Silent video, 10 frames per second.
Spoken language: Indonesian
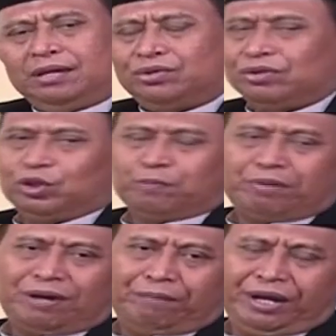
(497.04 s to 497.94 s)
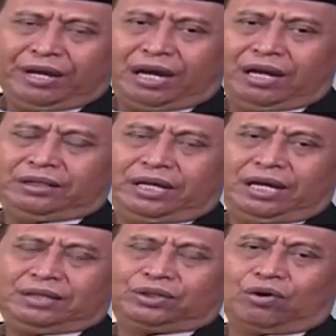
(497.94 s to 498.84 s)
Suatu pabrik alat
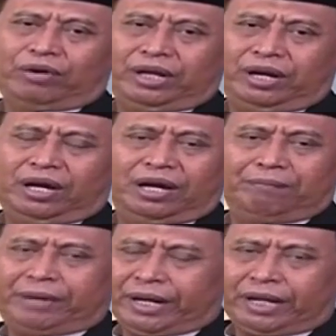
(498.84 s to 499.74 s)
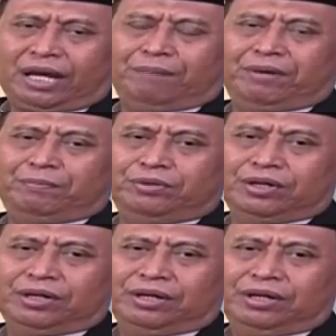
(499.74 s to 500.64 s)
elektronik dengan merek
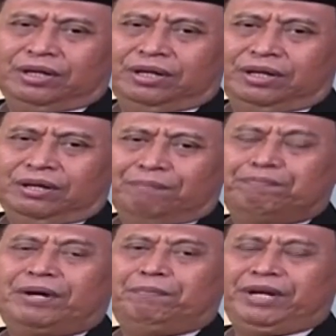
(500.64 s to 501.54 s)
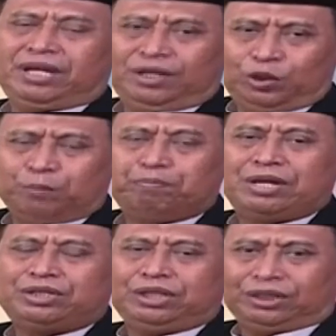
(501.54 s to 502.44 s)
apapun pabrik itu
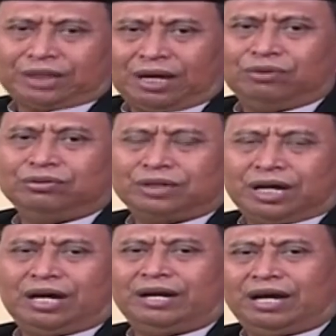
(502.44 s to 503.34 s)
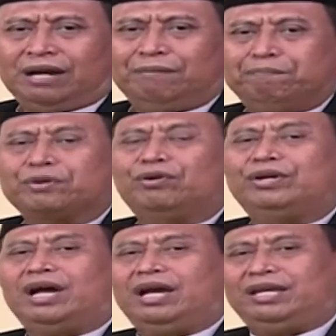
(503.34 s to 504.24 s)
pasti tahu keadaan
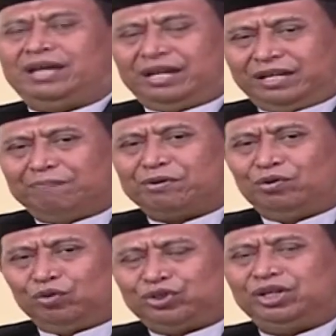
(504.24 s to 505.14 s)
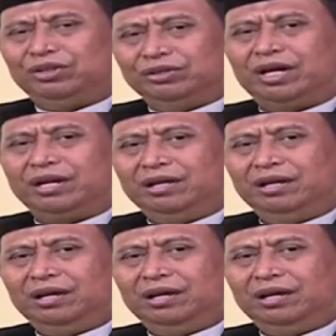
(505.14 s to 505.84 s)
produk yang dia produksi itu tadi.